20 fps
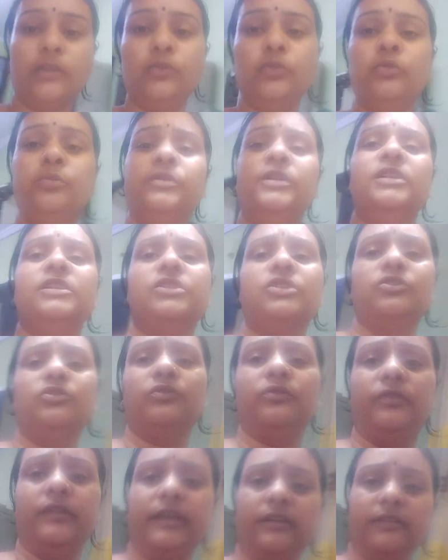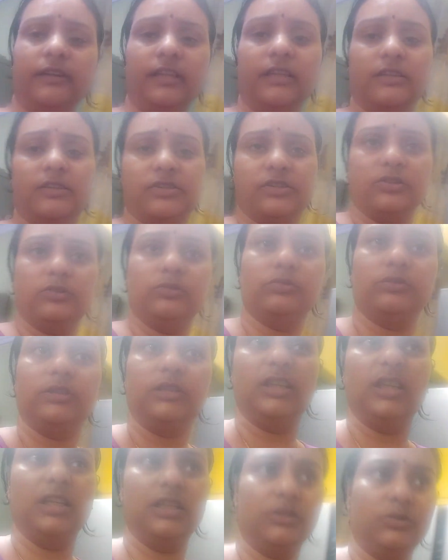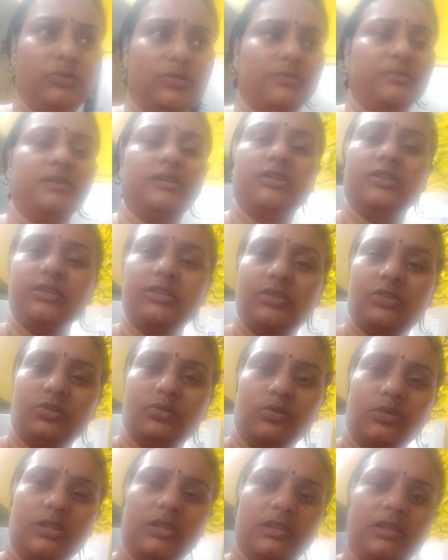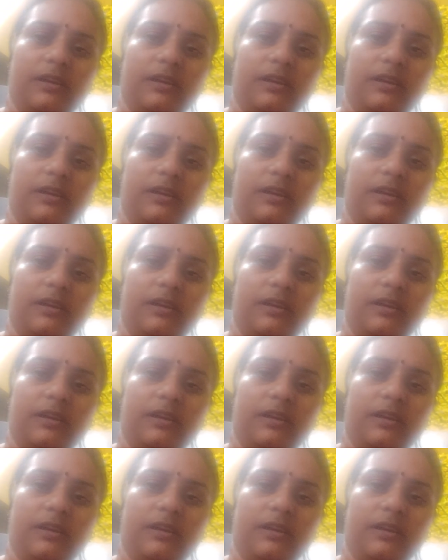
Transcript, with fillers: टू बी एच के जो फ्लेट वाली किचन होती है तो उसमें किचन स्टोरेज